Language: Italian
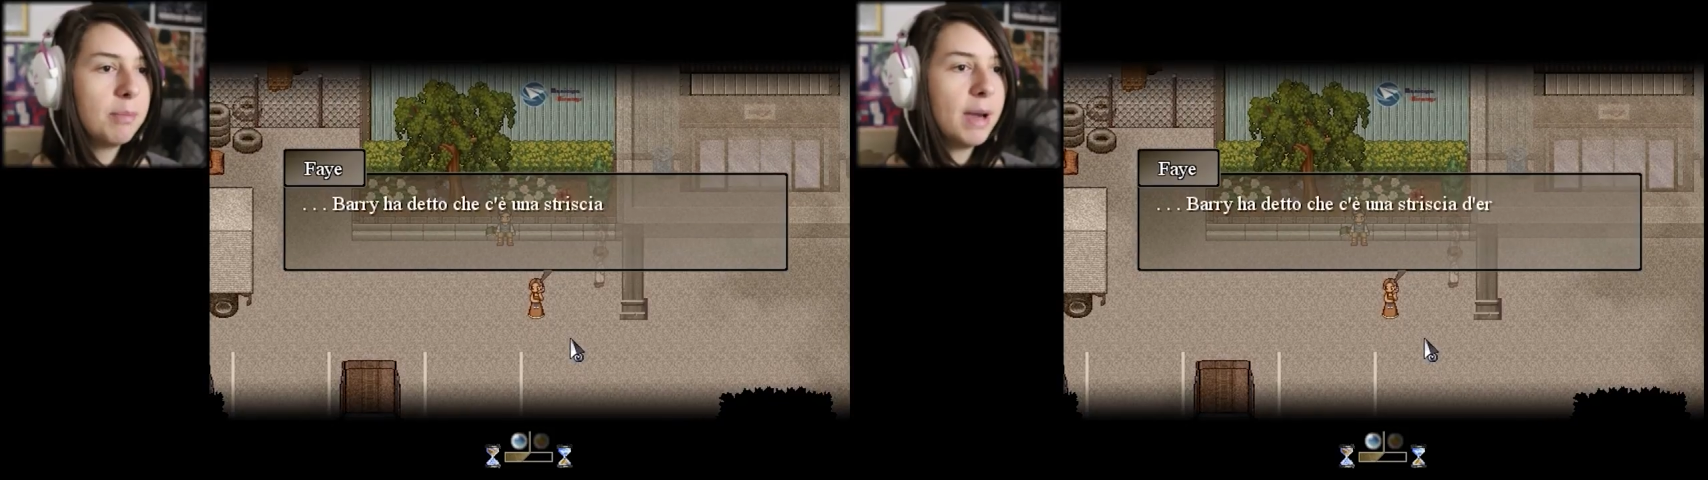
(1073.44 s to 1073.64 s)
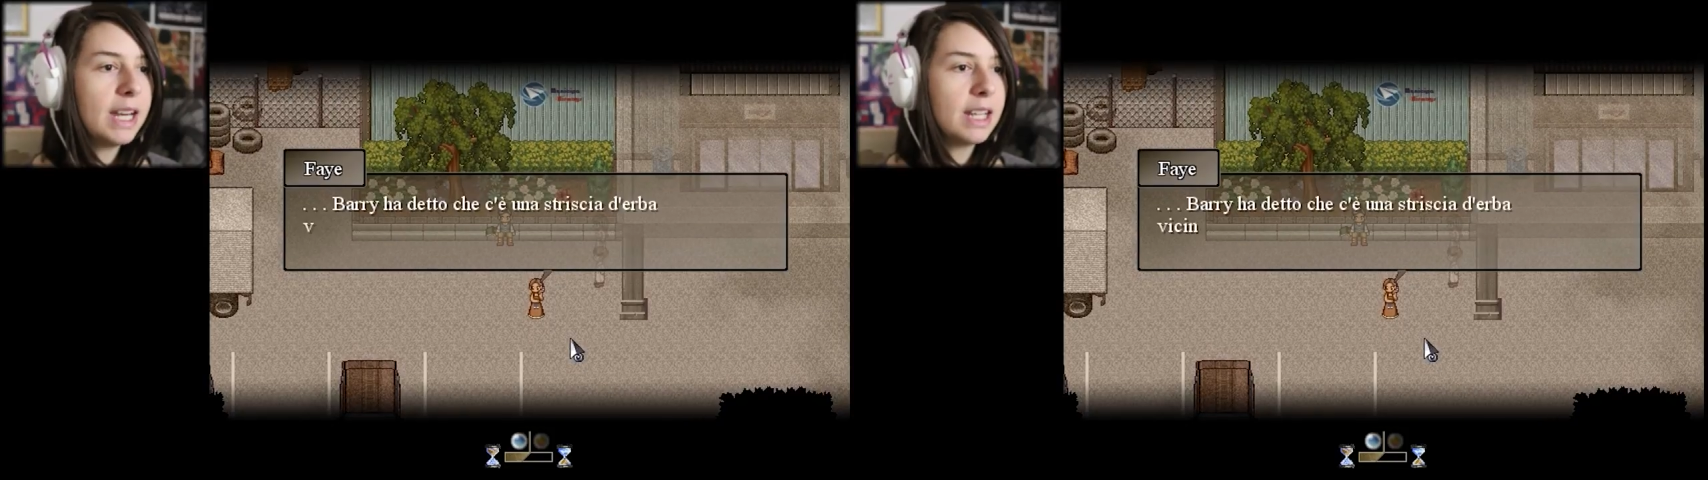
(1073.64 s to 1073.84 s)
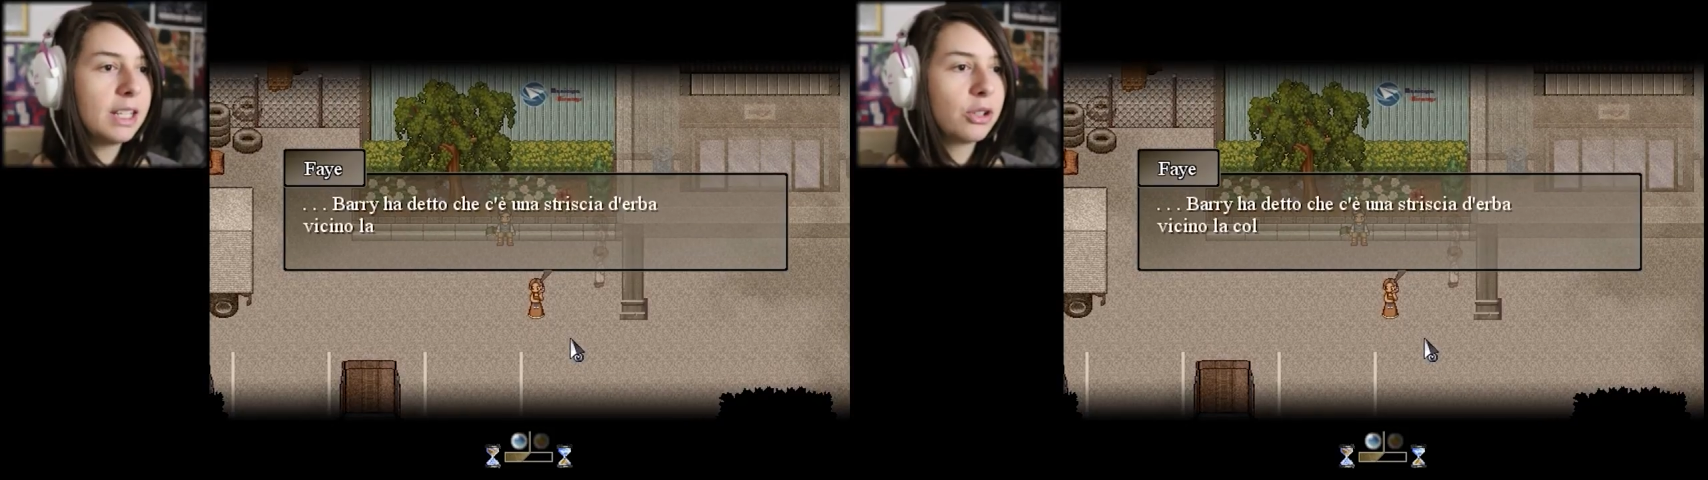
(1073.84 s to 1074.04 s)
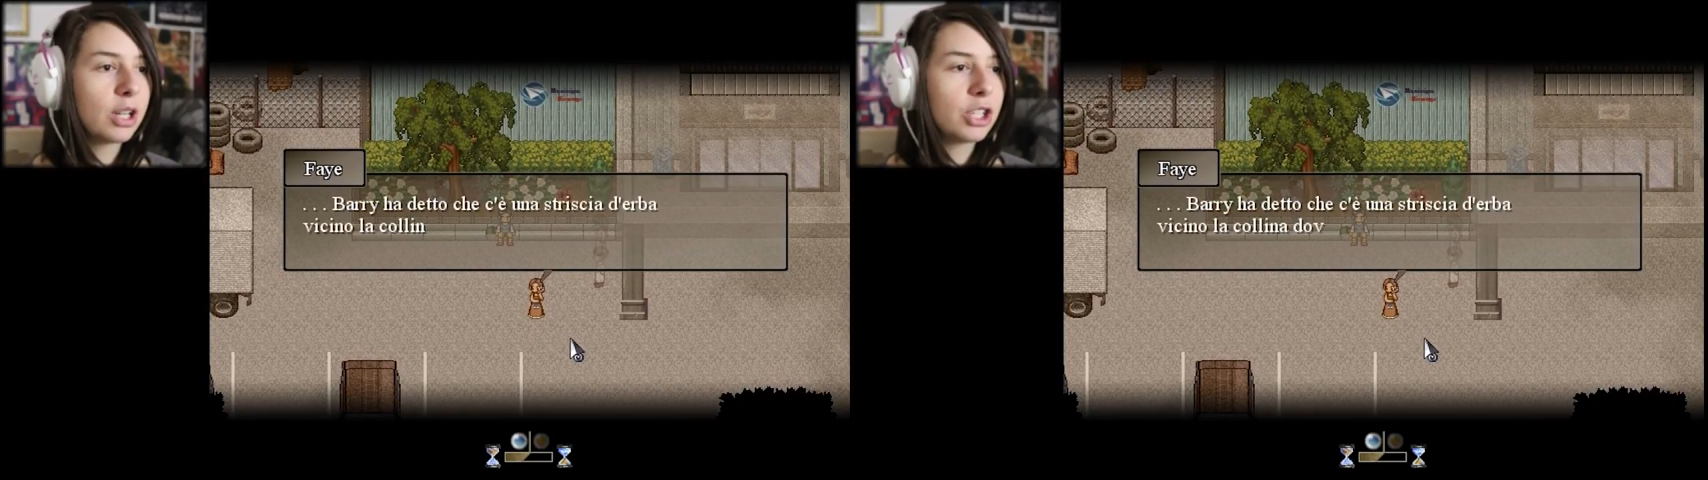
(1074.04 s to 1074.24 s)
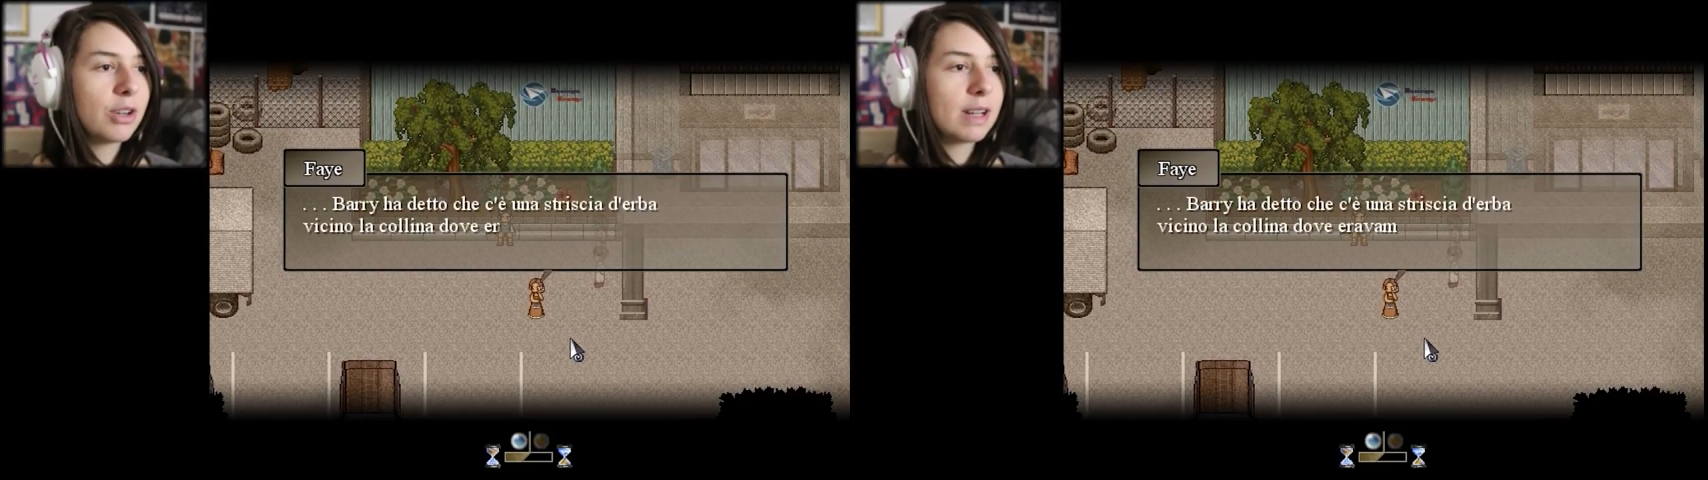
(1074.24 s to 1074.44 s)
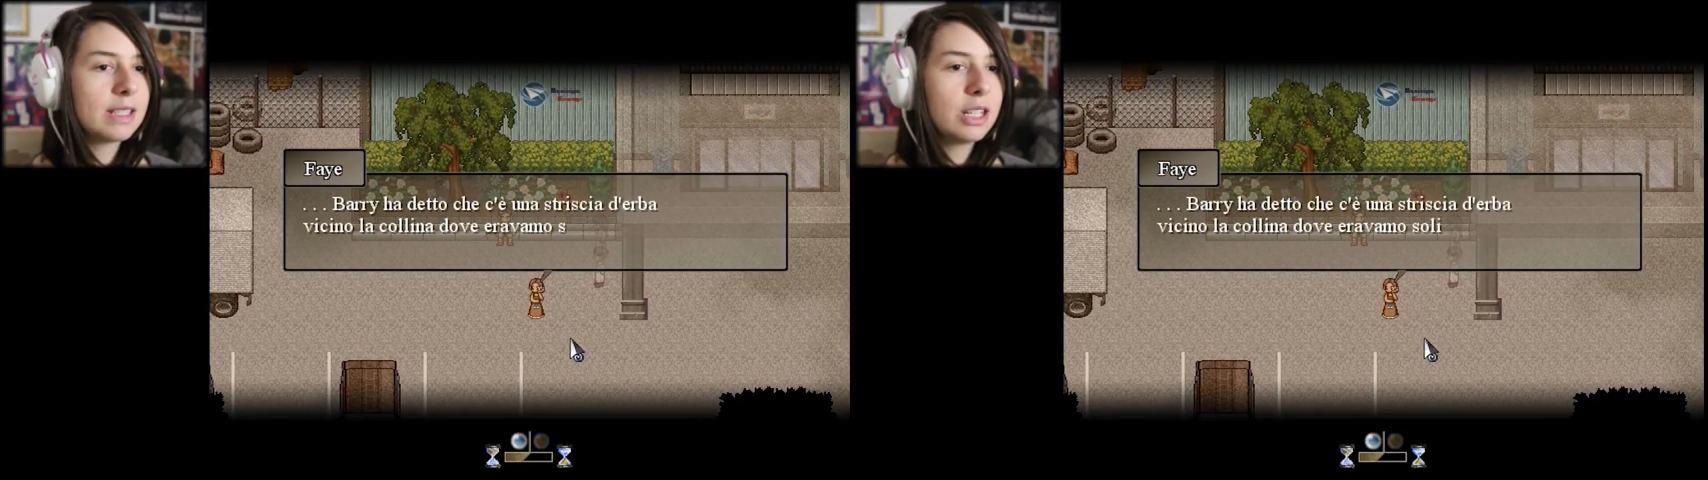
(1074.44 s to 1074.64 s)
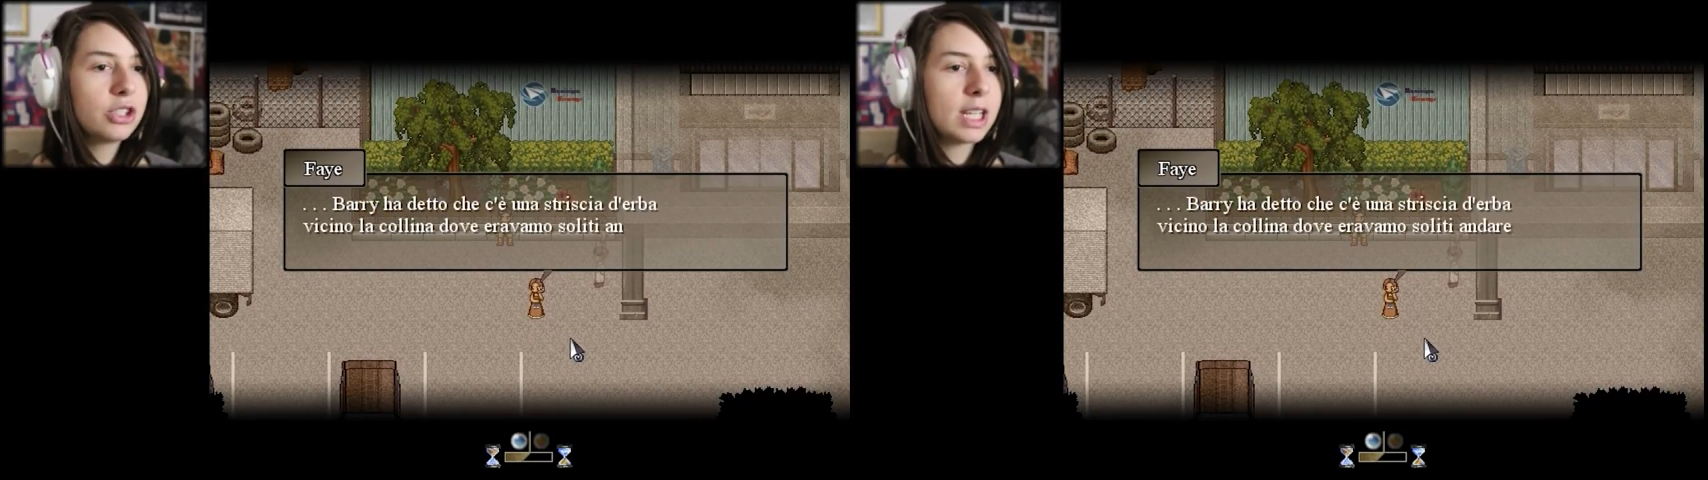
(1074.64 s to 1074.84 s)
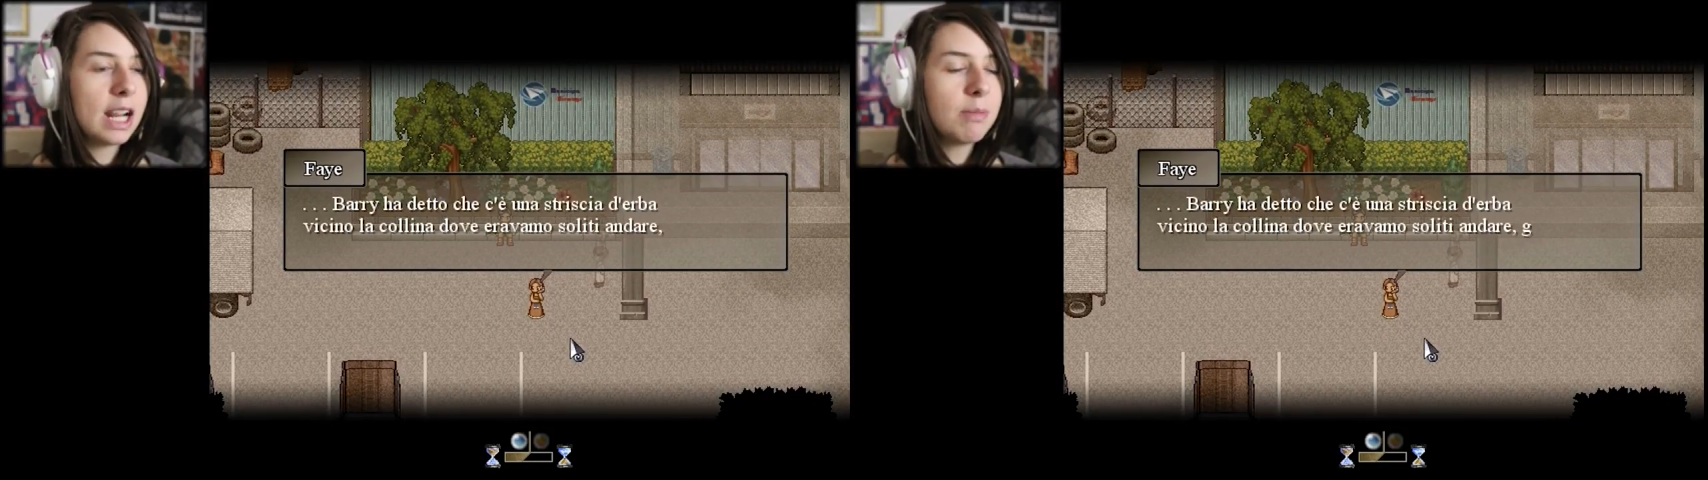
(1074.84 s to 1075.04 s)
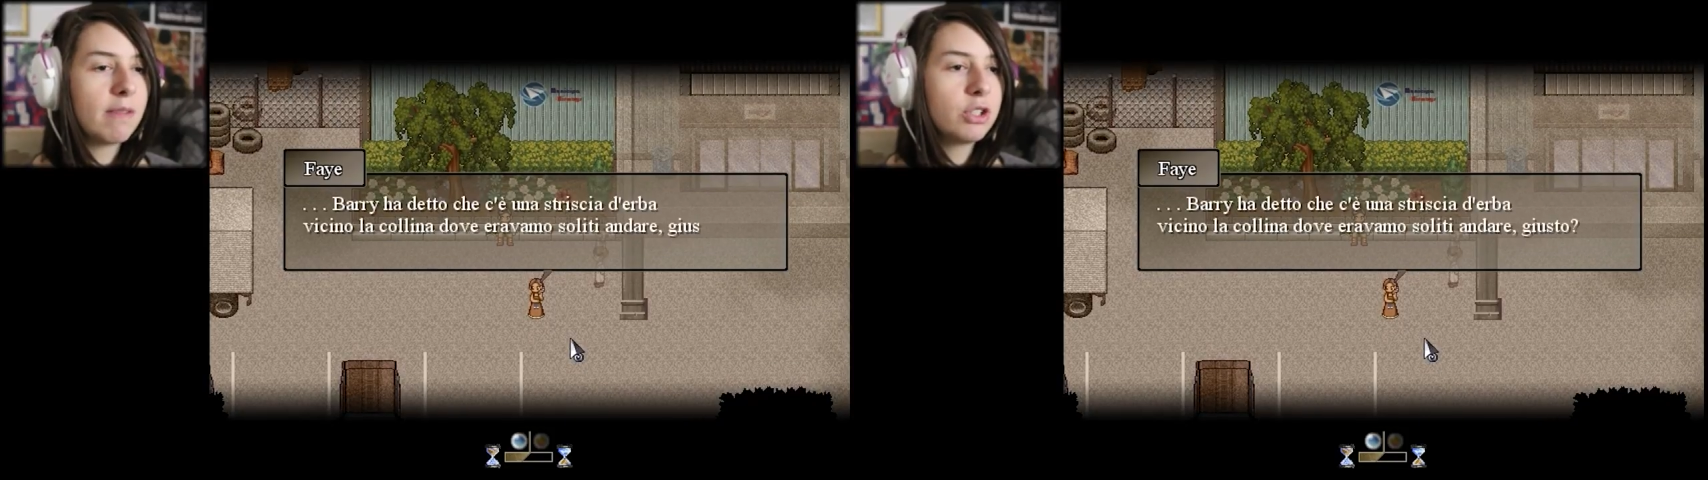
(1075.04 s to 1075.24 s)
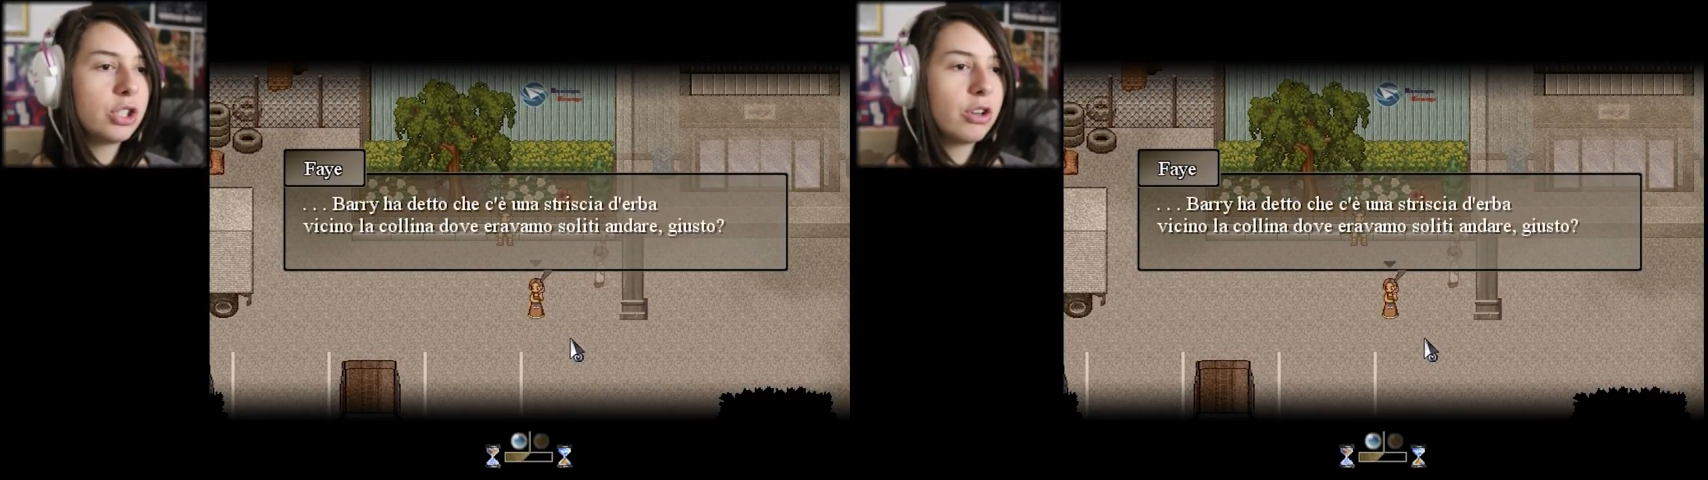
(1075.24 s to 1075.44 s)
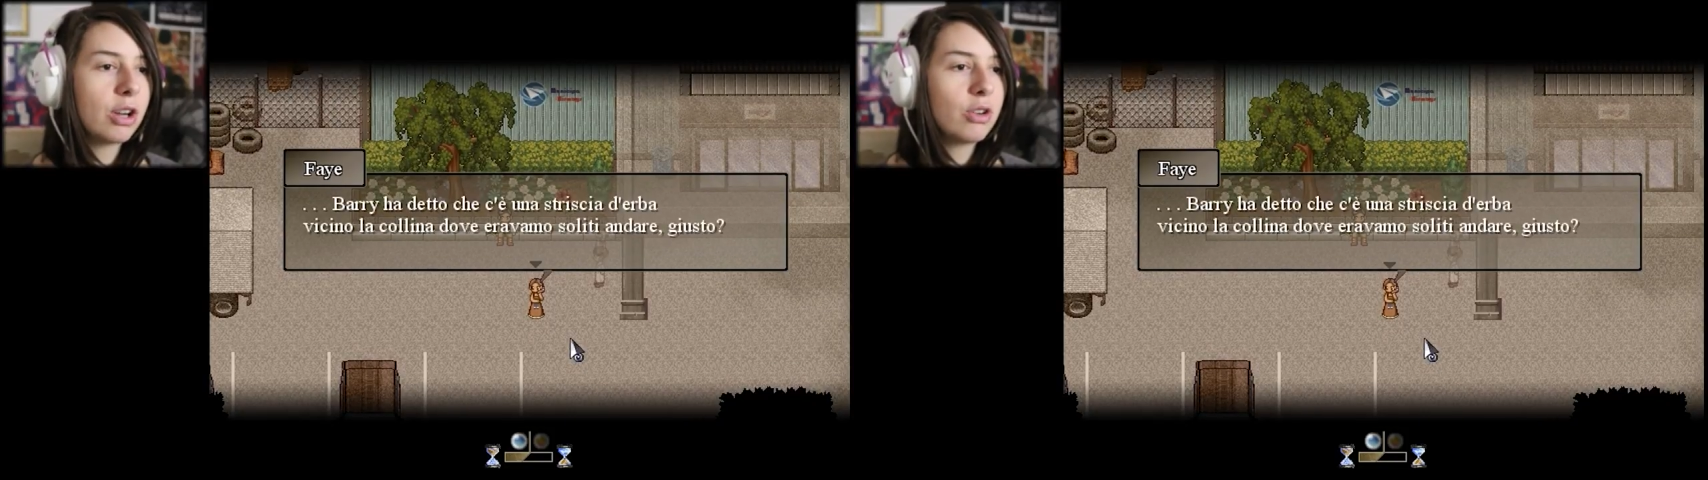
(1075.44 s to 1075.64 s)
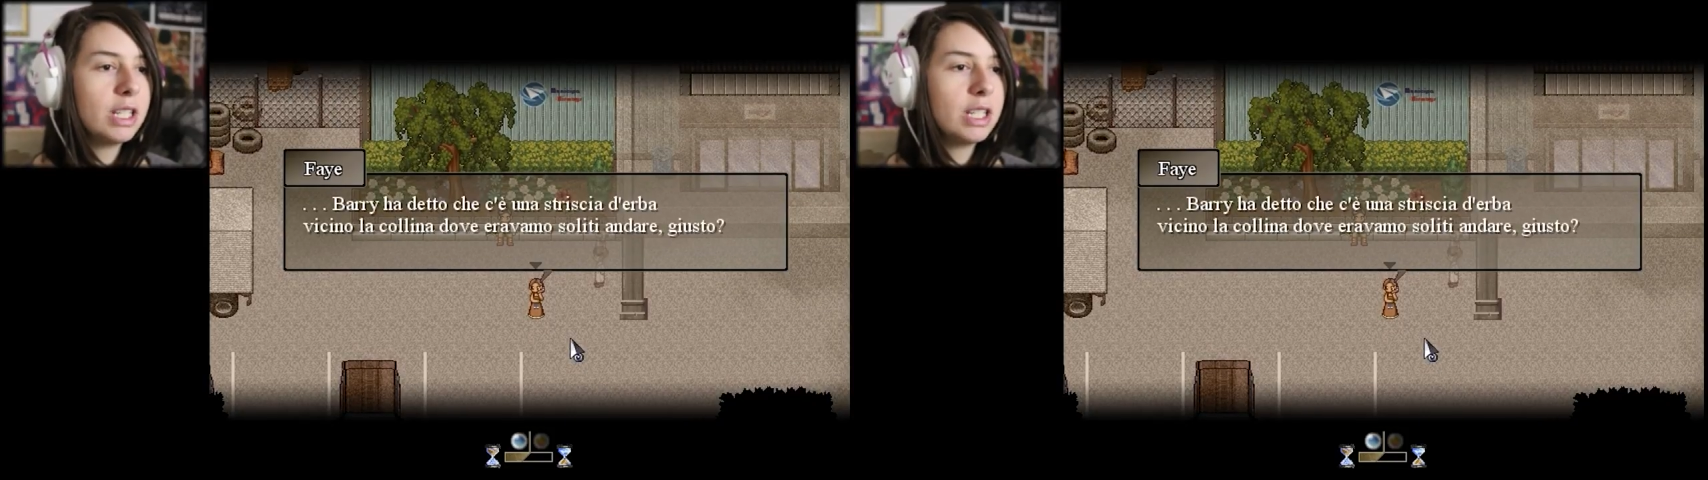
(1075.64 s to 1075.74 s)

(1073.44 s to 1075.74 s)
Barry ha detto che c'è una striscia d'erba vicino alla